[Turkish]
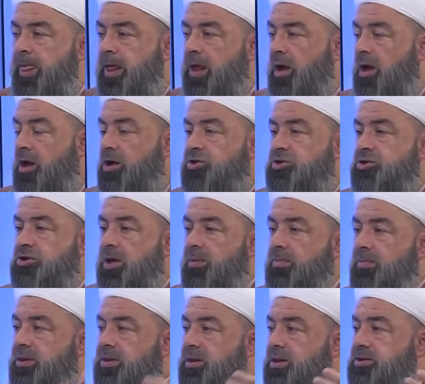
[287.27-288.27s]
Açılan
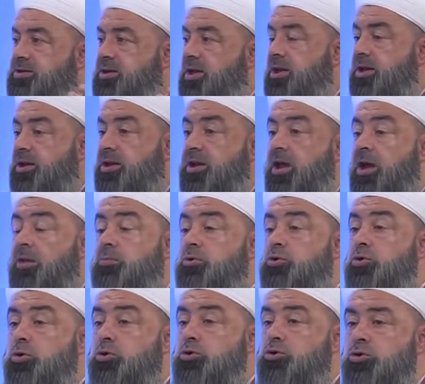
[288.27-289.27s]
medreseleri ne yapmış
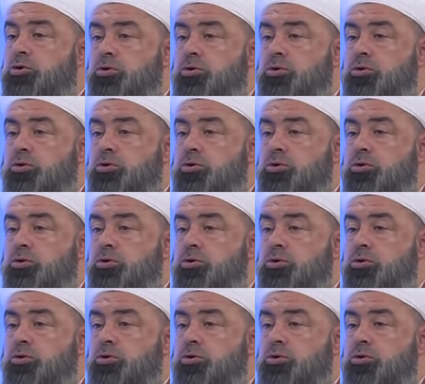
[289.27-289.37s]
oluyorsun?